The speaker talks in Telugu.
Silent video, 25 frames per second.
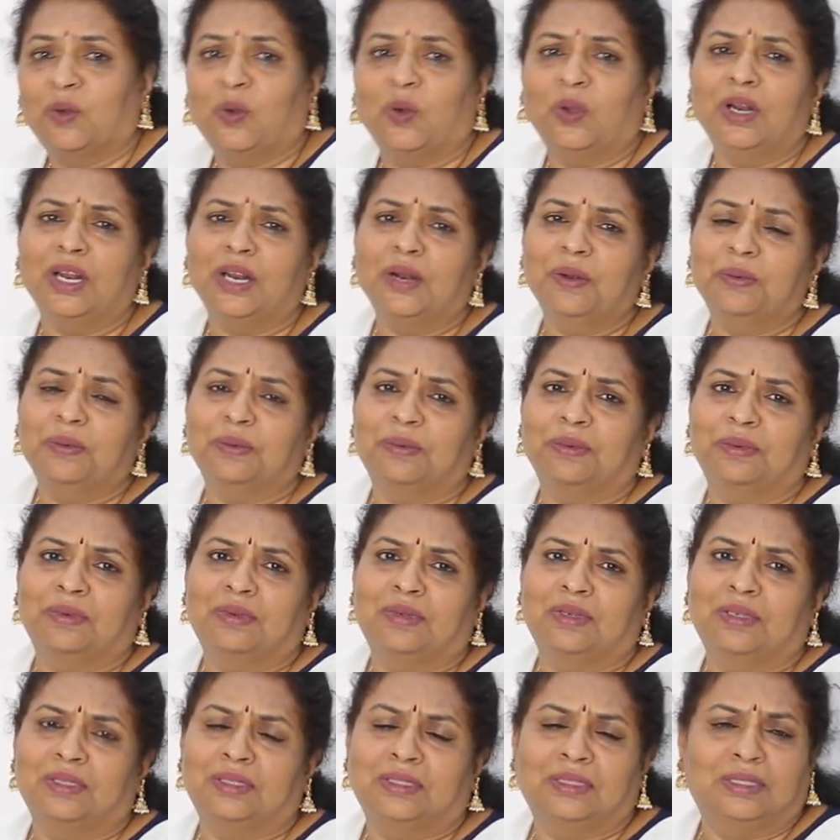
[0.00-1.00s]
కొన్నాను
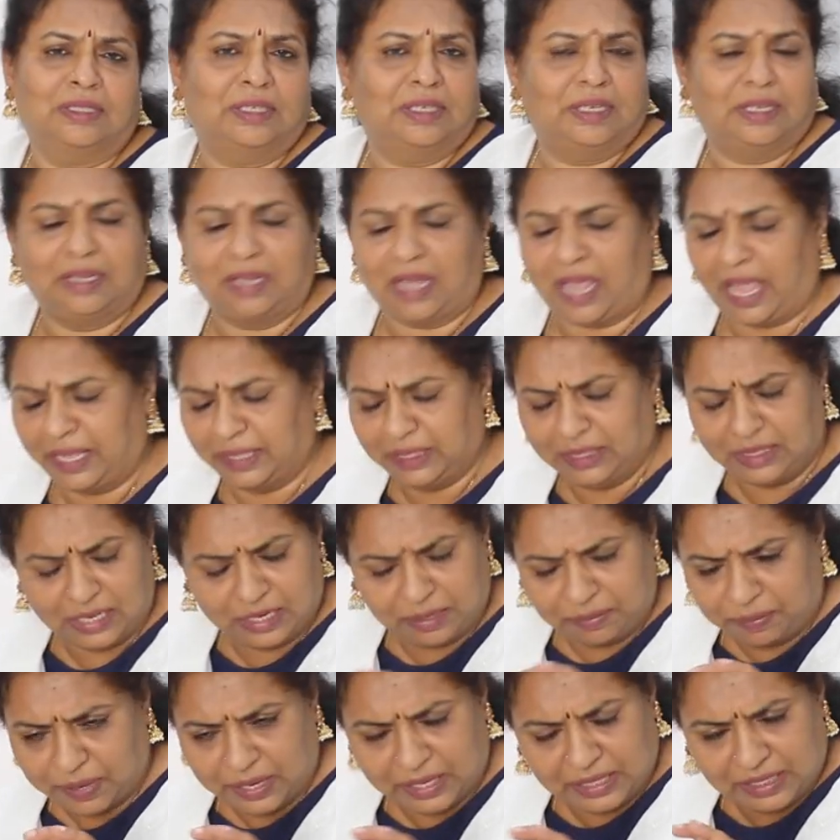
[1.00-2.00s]

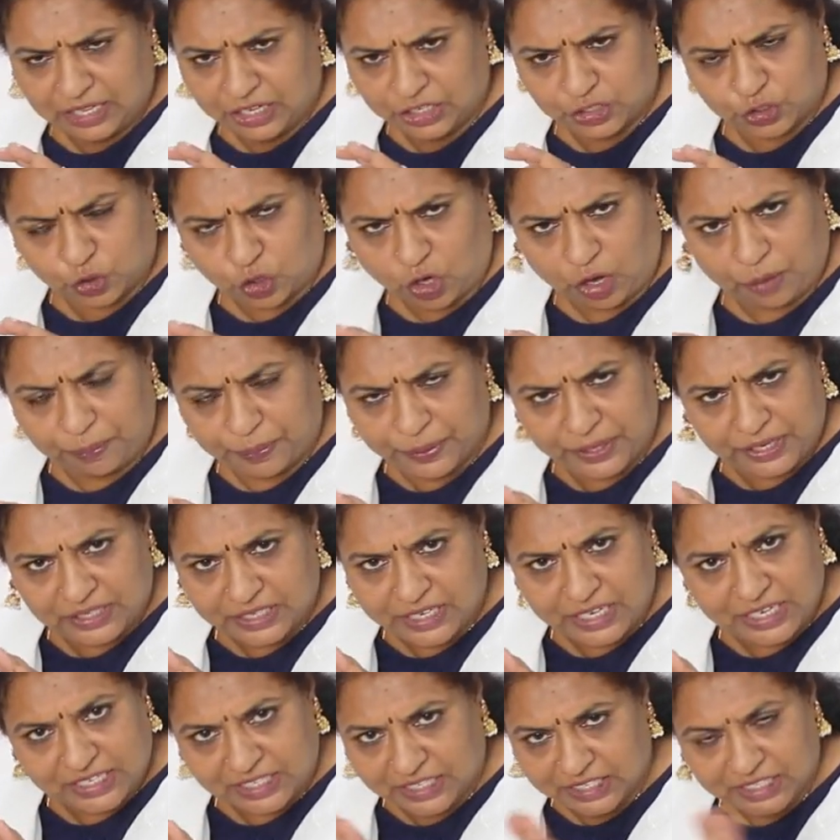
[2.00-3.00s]
హైదరాబాద్లో షాపింగ్
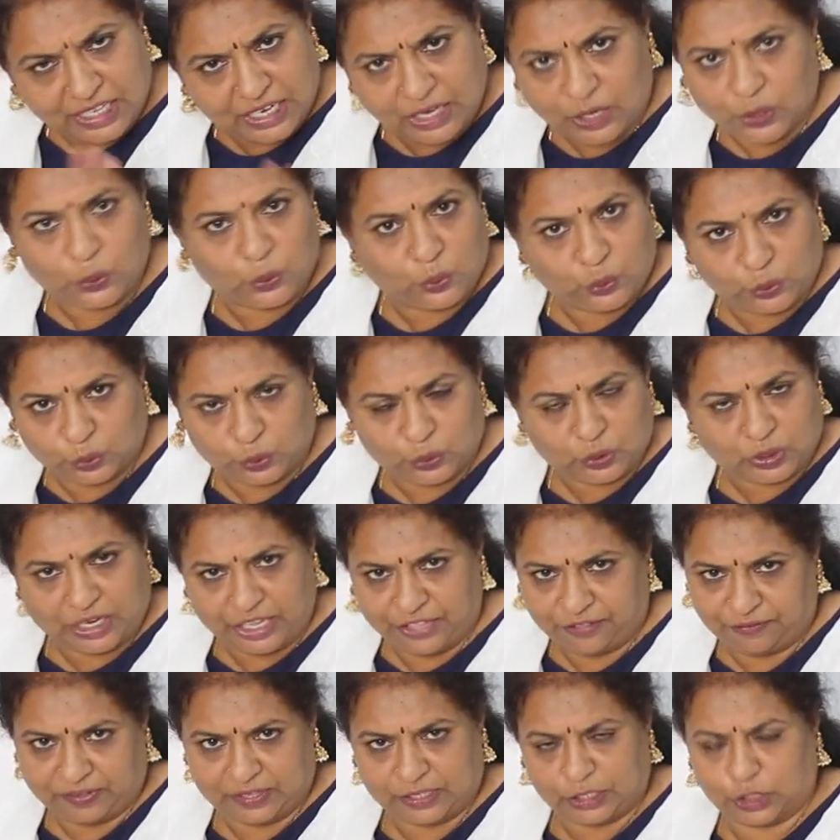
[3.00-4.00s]
చేసింది నాకు గుర్తుకు
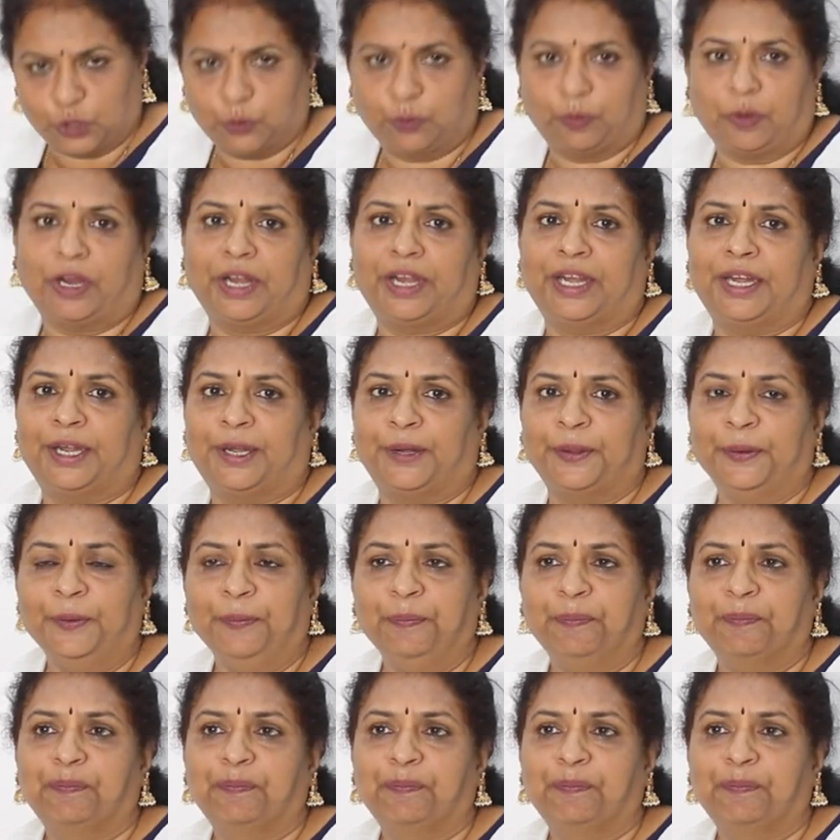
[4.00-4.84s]
లేదు ఫస్ట్ పాయింట్